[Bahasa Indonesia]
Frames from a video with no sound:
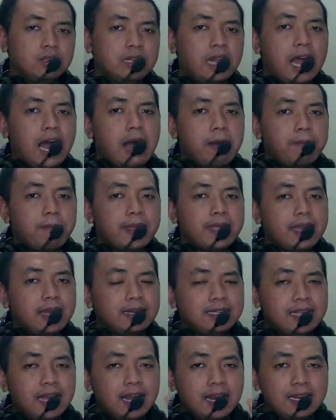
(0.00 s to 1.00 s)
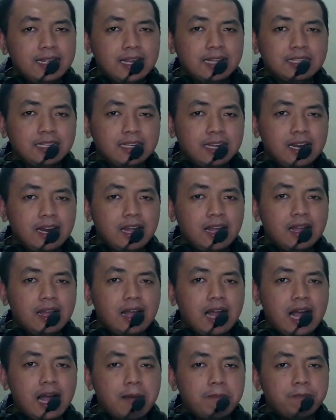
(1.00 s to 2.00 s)
nah apa yang dia lihat
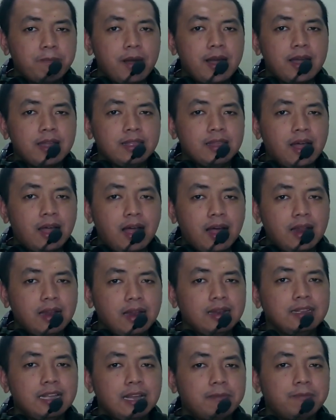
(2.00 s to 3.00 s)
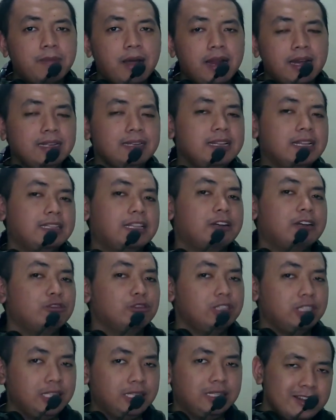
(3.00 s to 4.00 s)
adalah apa hal yang paling dia
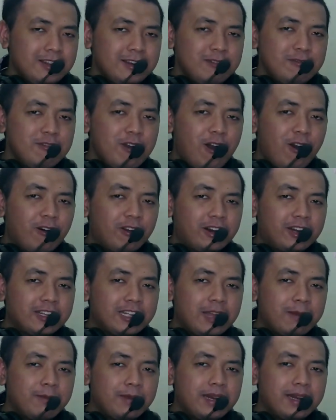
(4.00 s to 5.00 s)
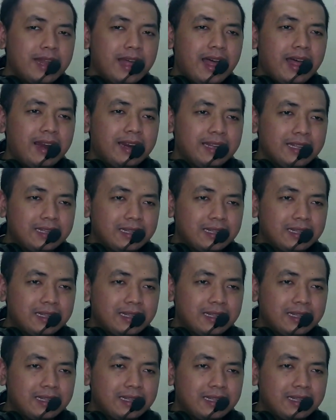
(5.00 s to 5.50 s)
takuti. Dua orang yang menarik